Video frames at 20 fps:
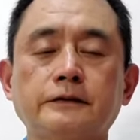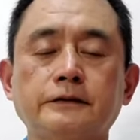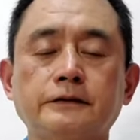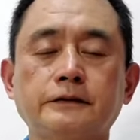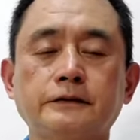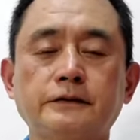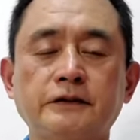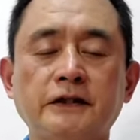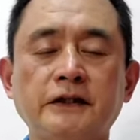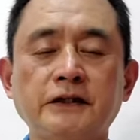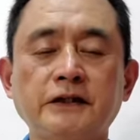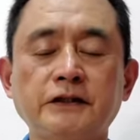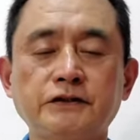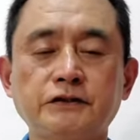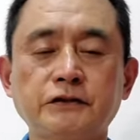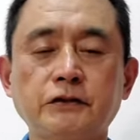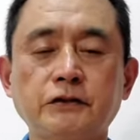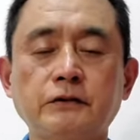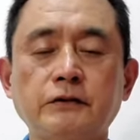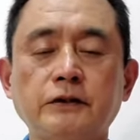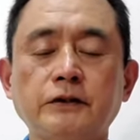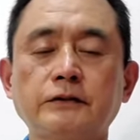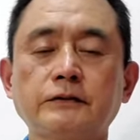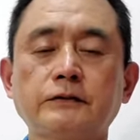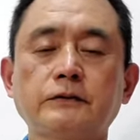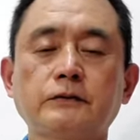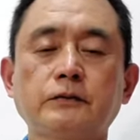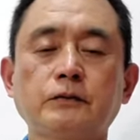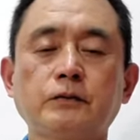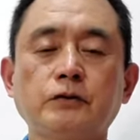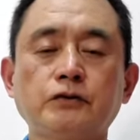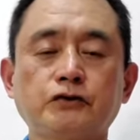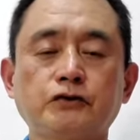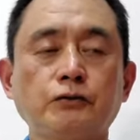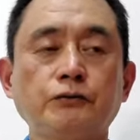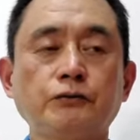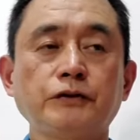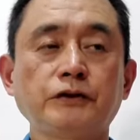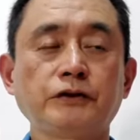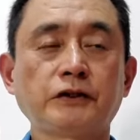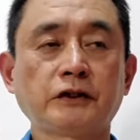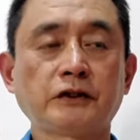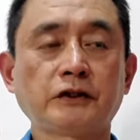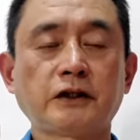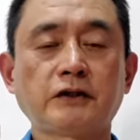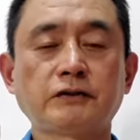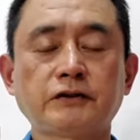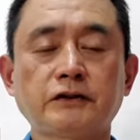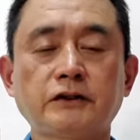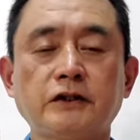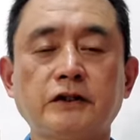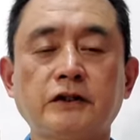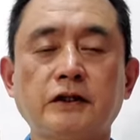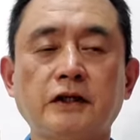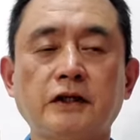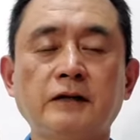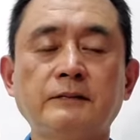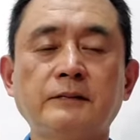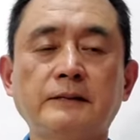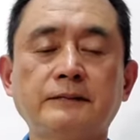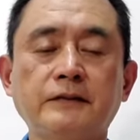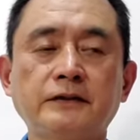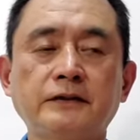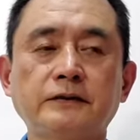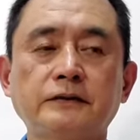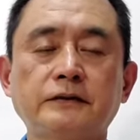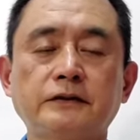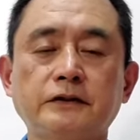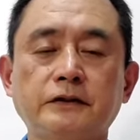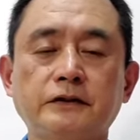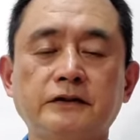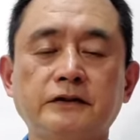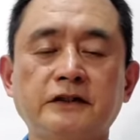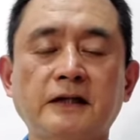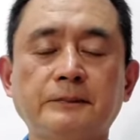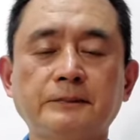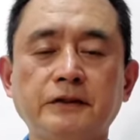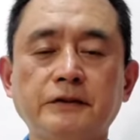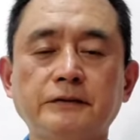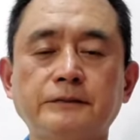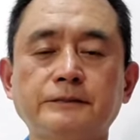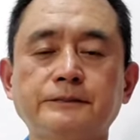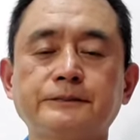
三年之后呢，我终于等到这个 N M N 这个产品，